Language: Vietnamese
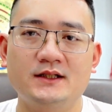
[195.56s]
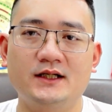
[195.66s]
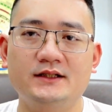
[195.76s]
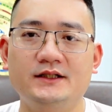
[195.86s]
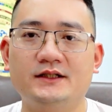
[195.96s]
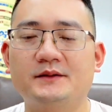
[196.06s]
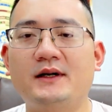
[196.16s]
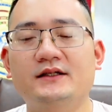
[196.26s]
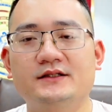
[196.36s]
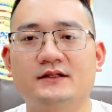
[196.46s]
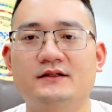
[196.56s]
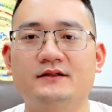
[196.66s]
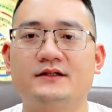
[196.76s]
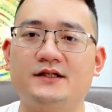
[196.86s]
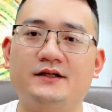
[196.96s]
đấy thì các bạn
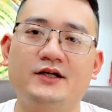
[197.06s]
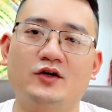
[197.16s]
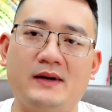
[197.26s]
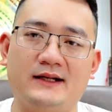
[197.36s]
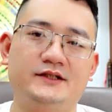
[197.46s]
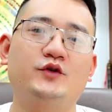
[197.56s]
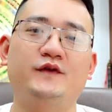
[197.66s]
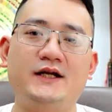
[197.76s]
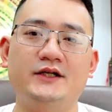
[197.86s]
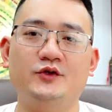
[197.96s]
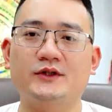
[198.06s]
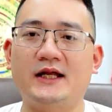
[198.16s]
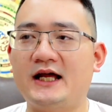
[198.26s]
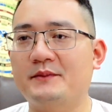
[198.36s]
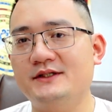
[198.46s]
chỉ cần hiểu bản chất của vấn đề thì chúng
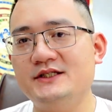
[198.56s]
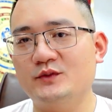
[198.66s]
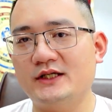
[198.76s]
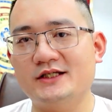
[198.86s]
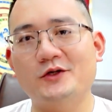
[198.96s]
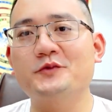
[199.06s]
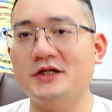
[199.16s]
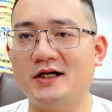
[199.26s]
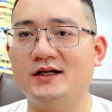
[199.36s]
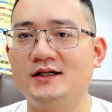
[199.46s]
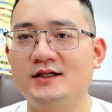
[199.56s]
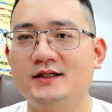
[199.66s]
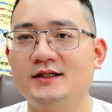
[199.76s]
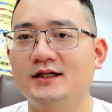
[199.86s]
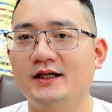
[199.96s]
ta làm cái gì chúng ta sẽ không sợ
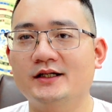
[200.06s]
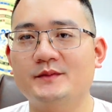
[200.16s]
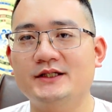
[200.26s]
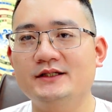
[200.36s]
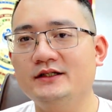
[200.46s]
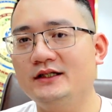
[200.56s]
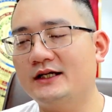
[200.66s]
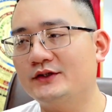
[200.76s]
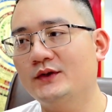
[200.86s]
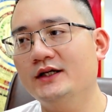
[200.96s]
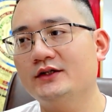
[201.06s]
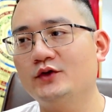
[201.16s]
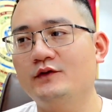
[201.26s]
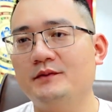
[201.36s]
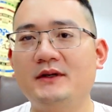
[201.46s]
Đấy, thậm chí nhà tôi thì
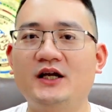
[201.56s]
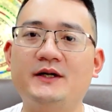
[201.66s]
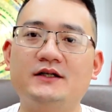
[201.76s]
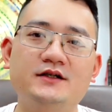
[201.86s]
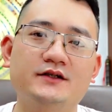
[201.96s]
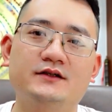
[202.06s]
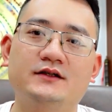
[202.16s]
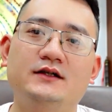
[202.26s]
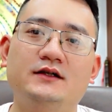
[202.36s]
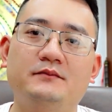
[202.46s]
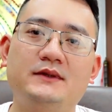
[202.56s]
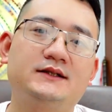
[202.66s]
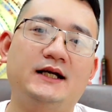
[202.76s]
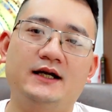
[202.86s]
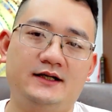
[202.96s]
tôi vẫn bê bát hương bất
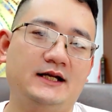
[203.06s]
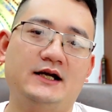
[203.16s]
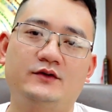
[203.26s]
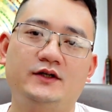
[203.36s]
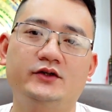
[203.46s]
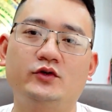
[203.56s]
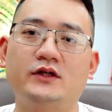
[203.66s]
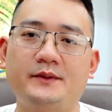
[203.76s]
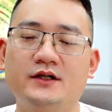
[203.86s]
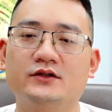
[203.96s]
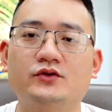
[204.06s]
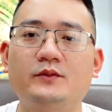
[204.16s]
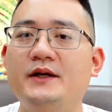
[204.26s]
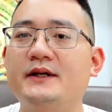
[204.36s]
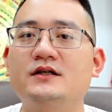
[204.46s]
kể thế nào khi tôi không thắp hương
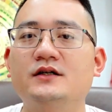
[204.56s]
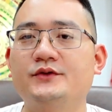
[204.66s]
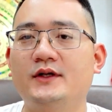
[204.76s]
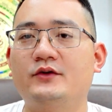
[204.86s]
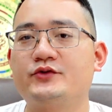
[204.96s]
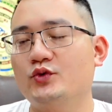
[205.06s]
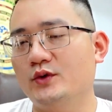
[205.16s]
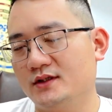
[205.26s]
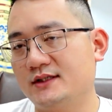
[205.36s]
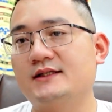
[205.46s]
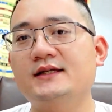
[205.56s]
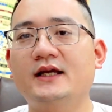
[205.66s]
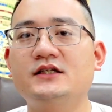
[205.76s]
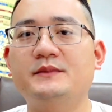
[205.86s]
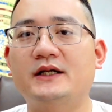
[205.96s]
tôi bê bát hương tôi lau chùi sạch
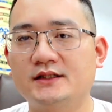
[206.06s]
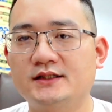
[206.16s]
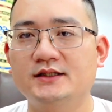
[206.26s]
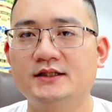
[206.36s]
sẽ trên bàn thờ